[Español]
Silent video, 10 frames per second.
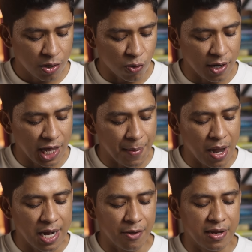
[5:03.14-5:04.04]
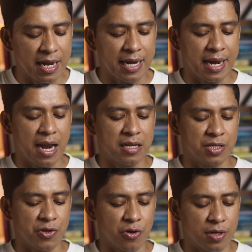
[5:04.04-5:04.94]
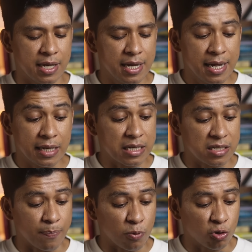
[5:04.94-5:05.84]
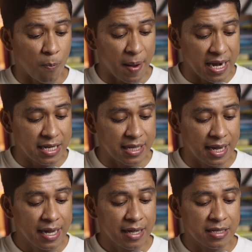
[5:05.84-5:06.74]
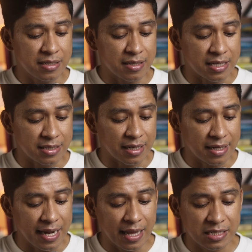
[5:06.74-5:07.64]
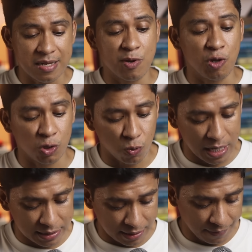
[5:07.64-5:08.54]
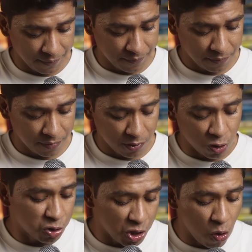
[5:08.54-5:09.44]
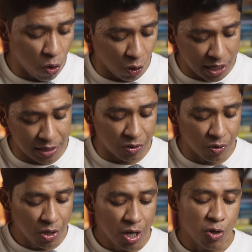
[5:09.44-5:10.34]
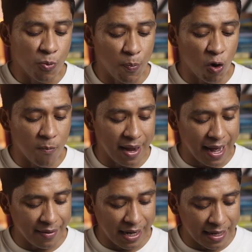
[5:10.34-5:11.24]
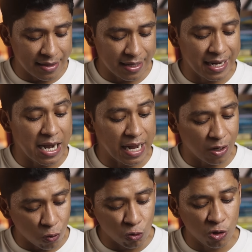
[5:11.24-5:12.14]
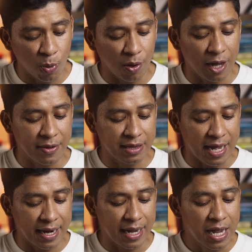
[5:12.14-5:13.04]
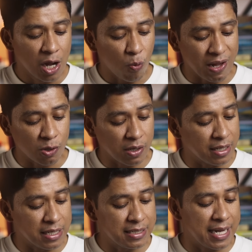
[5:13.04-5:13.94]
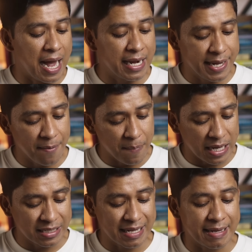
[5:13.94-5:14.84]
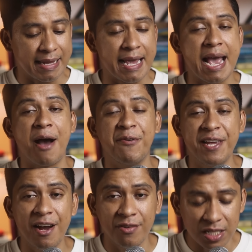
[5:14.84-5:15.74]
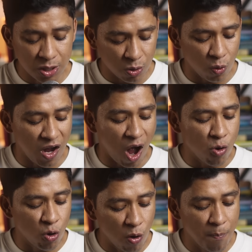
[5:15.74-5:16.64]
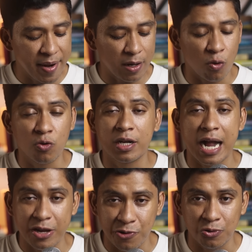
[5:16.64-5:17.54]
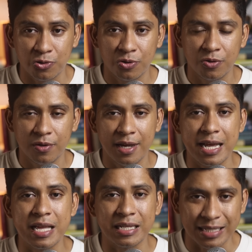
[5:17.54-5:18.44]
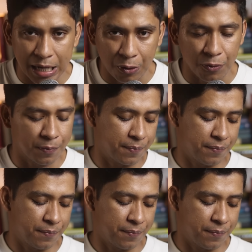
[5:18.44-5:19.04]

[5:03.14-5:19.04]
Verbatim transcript: Yo nada más le vi la cara a la señora, que se puso pálida y sin decir nada se metió a su casa. Yo sigo corriendo y un poco más adelante la escucho por la ventana cuando le dice a alguien más que había visto a un hombre con cachos en el cerro.